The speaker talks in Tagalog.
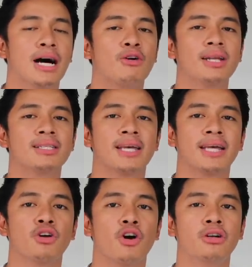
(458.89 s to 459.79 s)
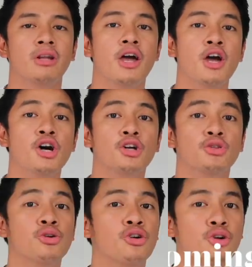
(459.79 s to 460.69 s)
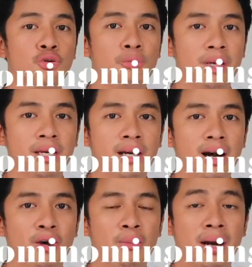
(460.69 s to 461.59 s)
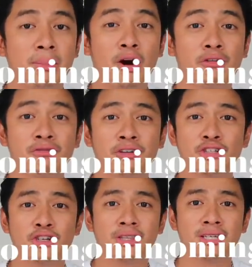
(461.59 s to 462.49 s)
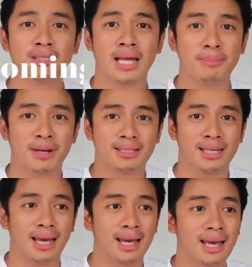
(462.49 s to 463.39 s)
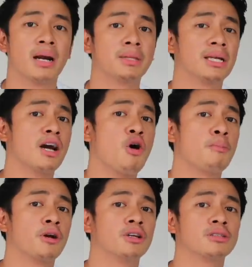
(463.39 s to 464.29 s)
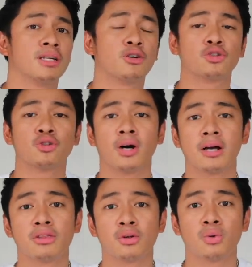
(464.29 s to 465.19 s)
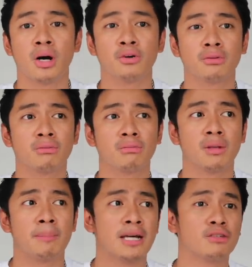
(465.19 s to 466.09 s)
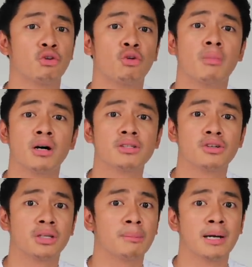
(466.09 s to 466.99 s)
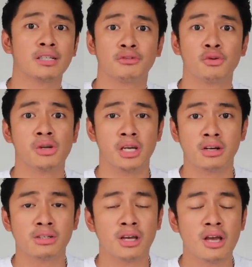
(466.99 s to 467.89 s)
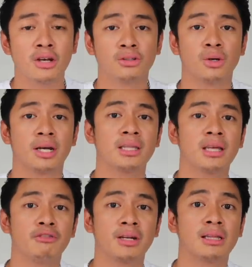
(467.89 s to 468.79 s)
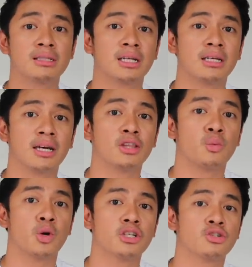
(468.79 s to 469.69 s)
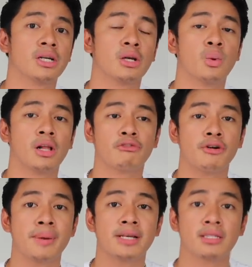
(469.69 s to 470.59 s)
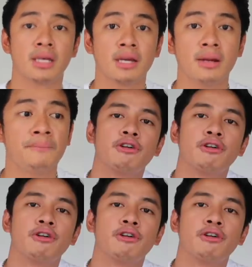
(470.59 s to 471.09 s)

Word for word: Now let's head on to grooming. Ako marami akong i feature this time kasi marami talaga akong products na nagustuhan throughout the past few months or the past few years. So I can definitely say na it works really well for my skin.